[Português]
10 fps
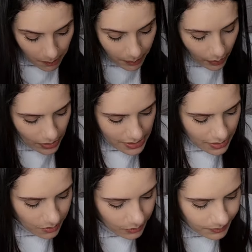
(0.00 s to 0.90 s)

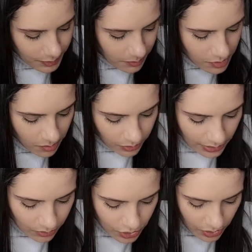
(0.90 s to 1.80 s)
Próximo, depois eu boto
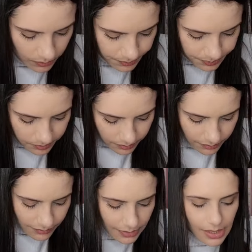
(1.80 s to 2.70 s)
ali no chão.
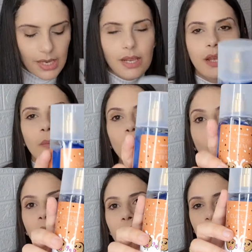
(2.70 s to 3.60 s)

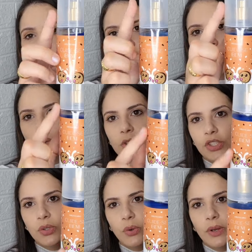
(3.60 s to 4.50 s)
Muita gente não
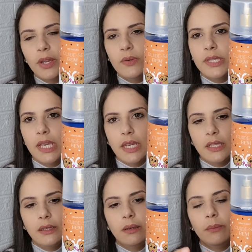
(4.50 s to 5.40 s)
gostou, eu
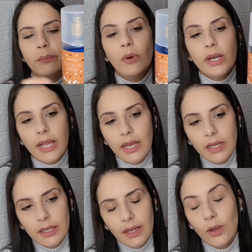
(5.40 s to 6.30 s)
sei.
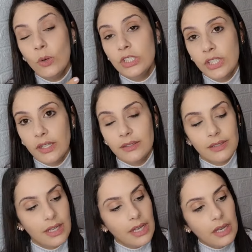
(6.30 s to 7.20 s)
Porém, eu gostei.
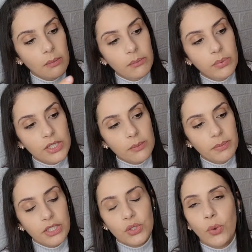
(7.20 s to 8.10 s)

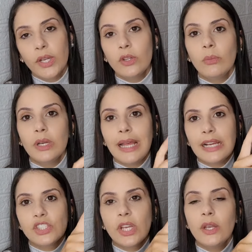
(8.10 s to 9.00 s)
Biscoito ou
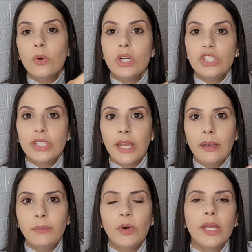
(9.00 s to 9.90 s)
bolacha? Eu
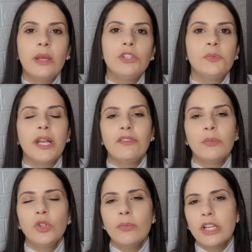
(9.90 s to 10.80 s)
gostei, porém eu esperava
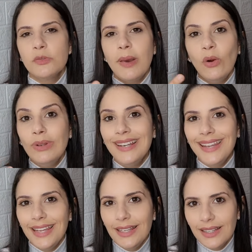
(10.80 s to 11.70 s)
muito mais
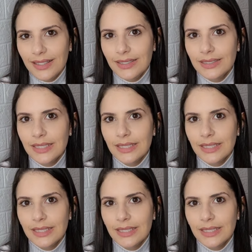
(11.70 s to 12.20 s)
baunilha